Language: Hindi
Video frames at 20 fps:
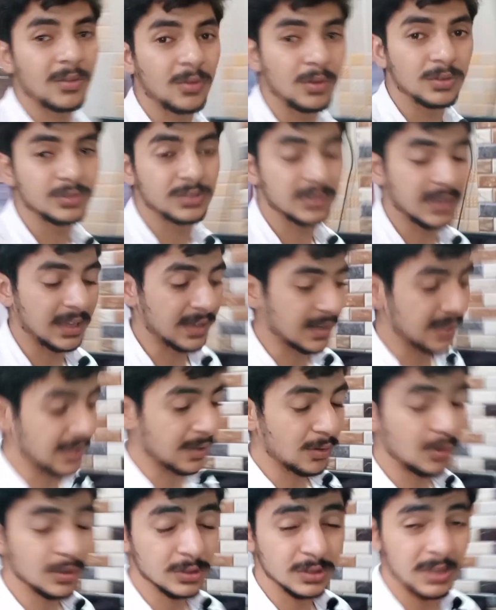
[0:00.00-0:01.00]
कुछ
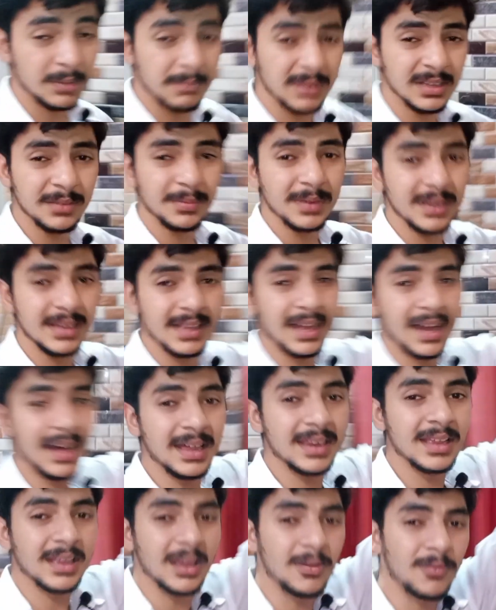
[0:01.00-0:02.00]
करने को और समझ भी नहीं
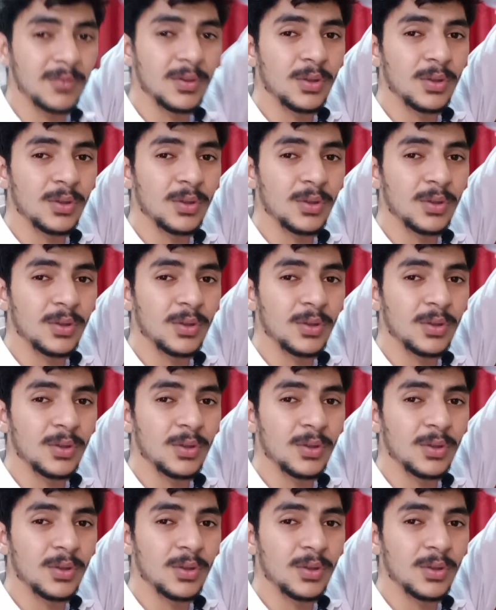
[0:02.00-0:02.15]
आ रही कि